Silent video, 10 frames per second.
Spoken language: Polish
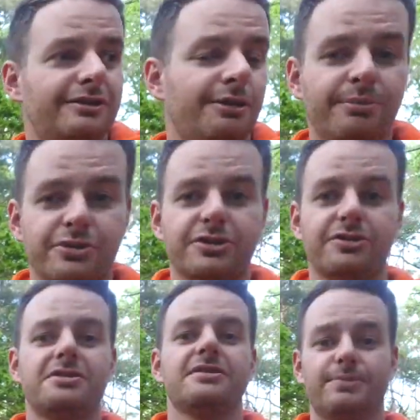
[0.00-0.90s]
to może
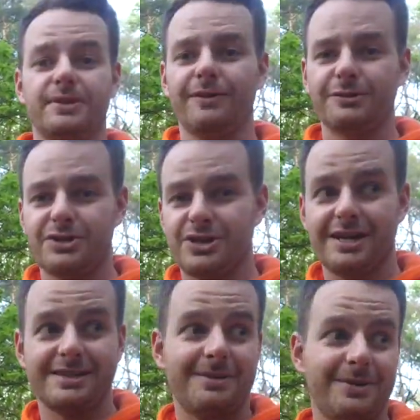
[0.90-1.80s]
ktoś sobie zbudował ten
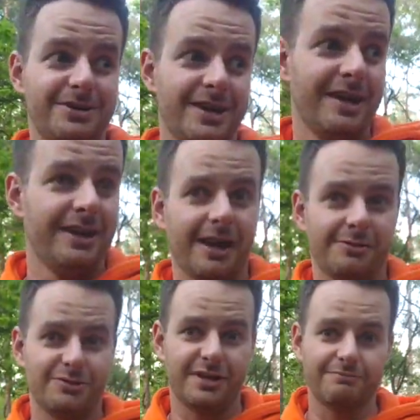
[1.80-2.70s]
szałas Gabryś,
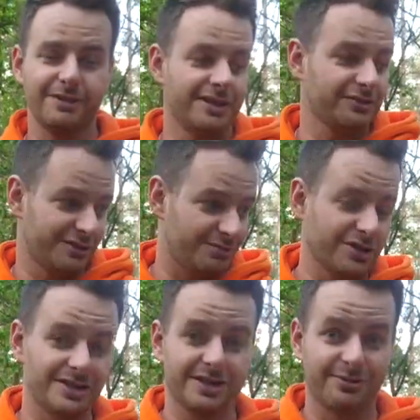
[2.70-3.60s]
jakśmy tutaj byli ktoś
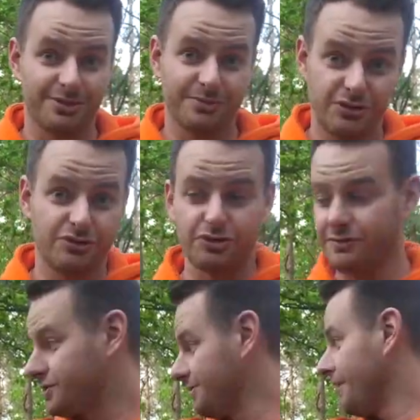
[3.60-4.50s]
przyjdzie, to może być
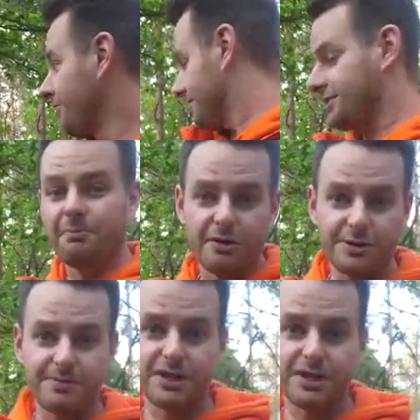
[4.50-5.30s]
duży przypał, więc może